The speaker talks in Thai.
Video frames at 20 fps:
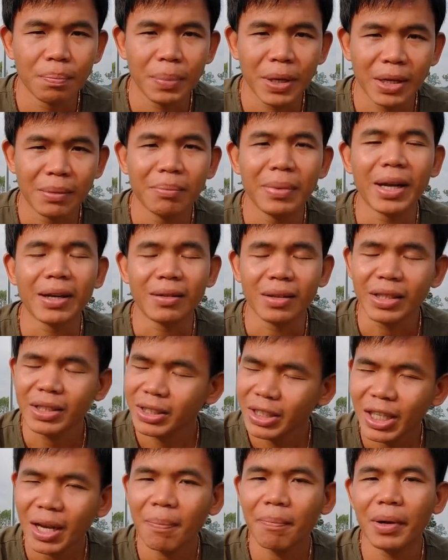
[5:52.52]
เป็นแบตลิ
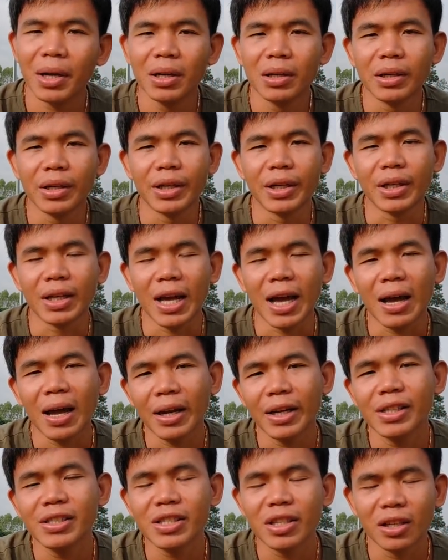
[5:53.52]
เธียมไปเลยนะฮะ
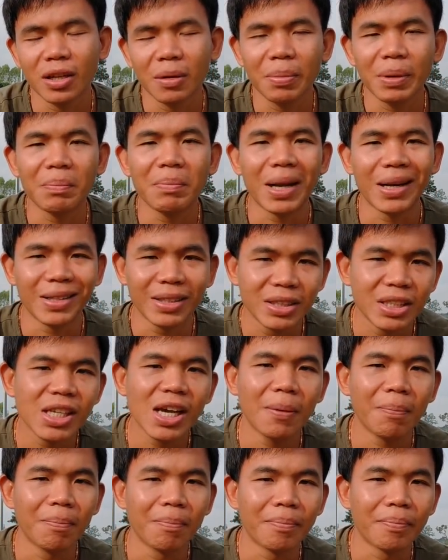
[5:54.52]
อันนี้เสนอเป็นแบตลิ
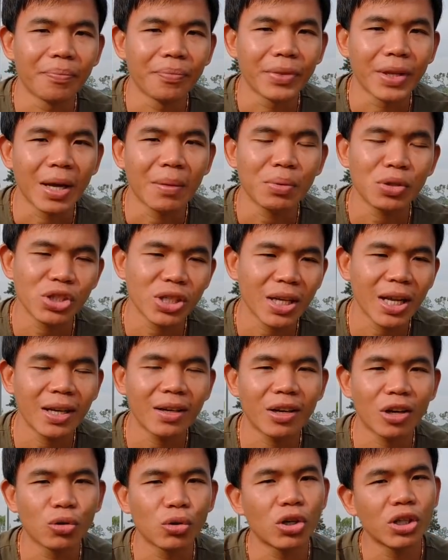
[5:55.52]
เธียมนะครับเพราะฉะนั้
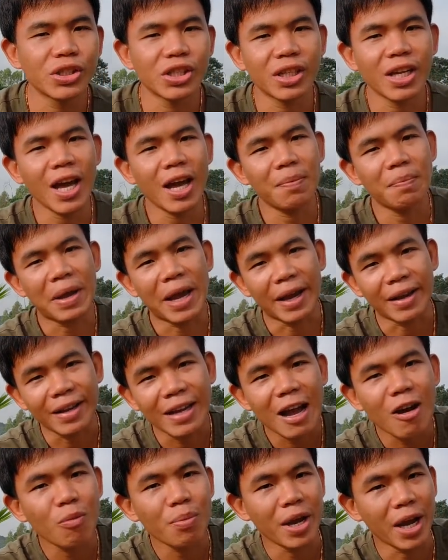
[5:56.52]
นเราก็จะได้แผง
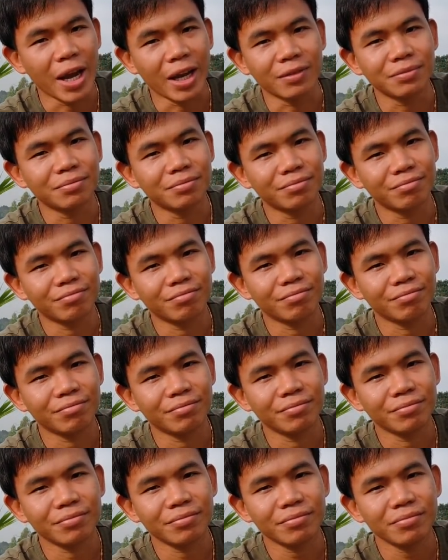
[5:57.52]
9 แผง
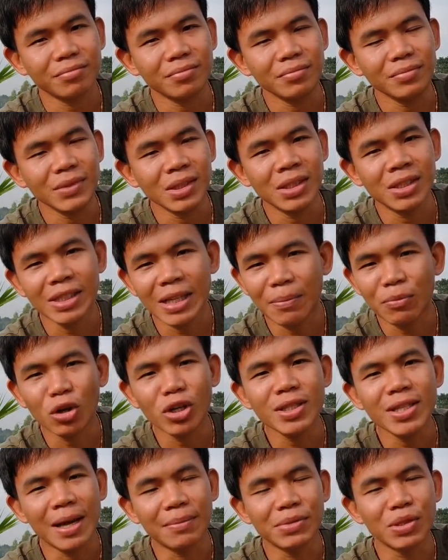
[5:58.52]

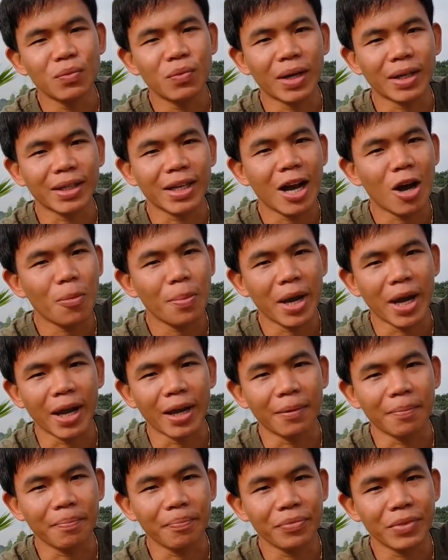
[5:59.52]
330วัตต์9แผ
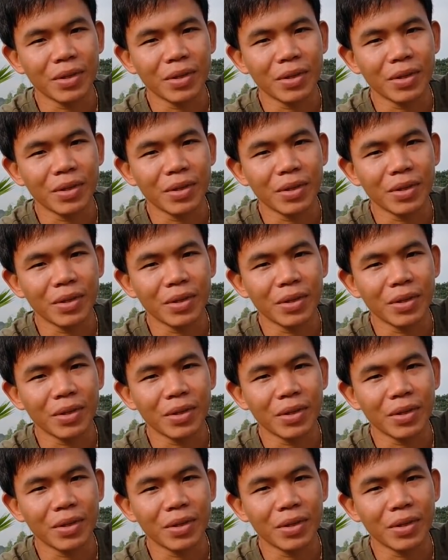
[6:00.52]
ง